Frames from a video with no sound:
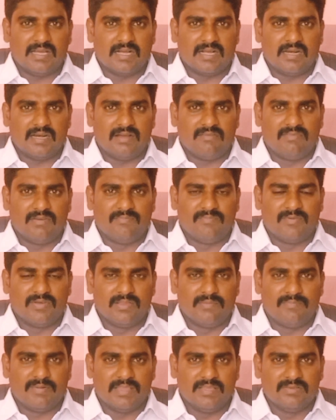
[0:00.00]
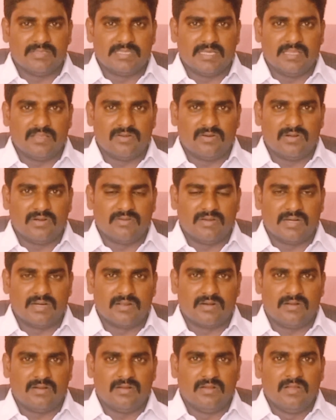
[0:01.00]
நாங்கள் அவ்வப்போது பதிவு செய்து கொண்டு
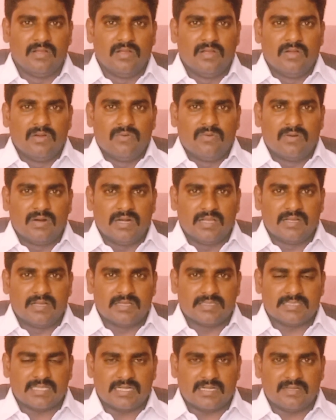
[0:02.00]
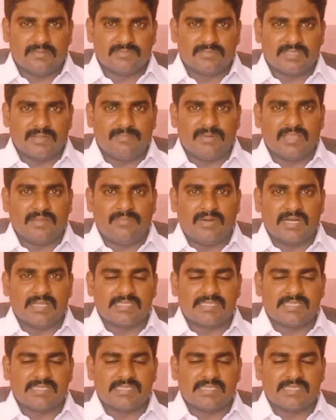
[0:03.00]
வருகிறோம் உங்களுக்கு சட்டம் சம்பந்தமான